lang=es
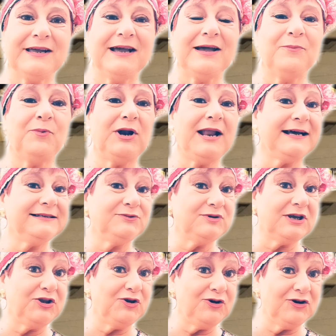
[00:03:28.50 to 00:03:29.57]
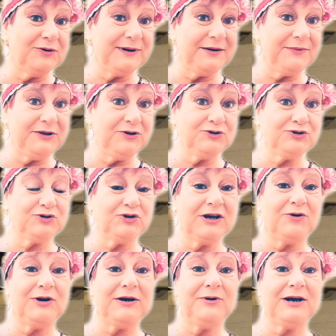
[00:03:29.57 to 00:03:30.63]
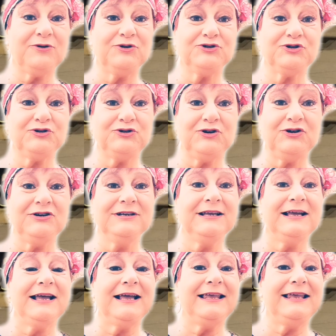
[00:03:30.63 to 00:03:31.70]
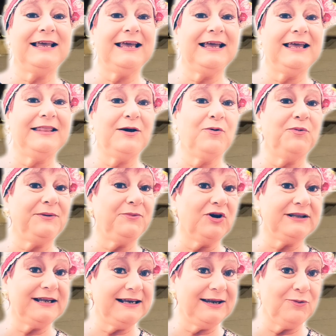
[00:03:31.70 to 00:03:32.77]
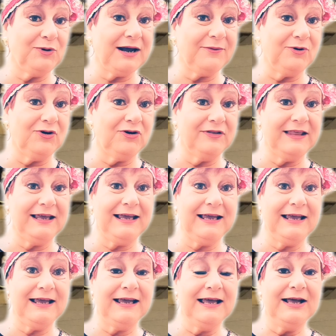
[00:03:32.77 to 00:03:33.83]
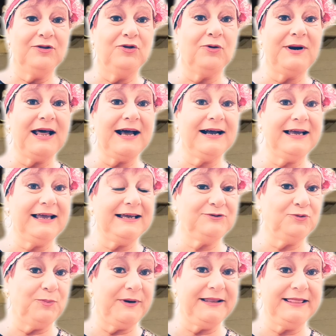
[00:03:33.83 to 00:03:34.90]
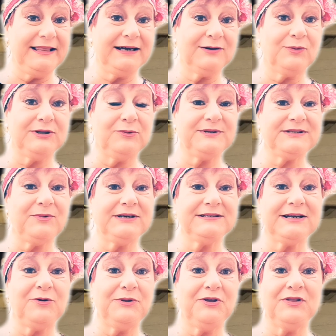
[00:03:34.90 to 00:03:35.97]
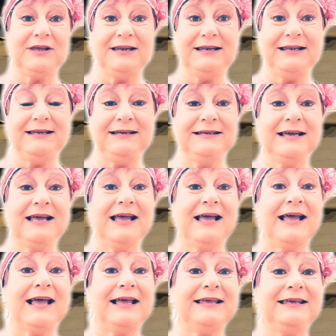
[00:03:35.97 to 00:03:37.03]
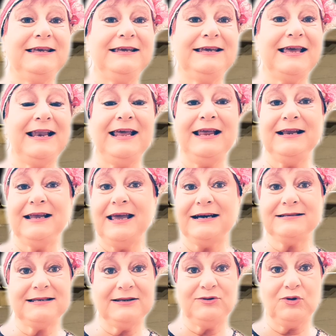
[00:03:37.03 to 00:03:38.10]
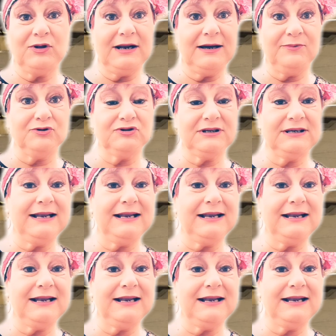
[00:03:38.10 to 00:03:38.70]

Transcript: Pues las hace un señor maravilloso que colabora con nosotros y que descubrimos que tenía una voz de doblaje estupenda cuando empezamos a hacer los vídeos de Lili y él es el que hace todas las voces.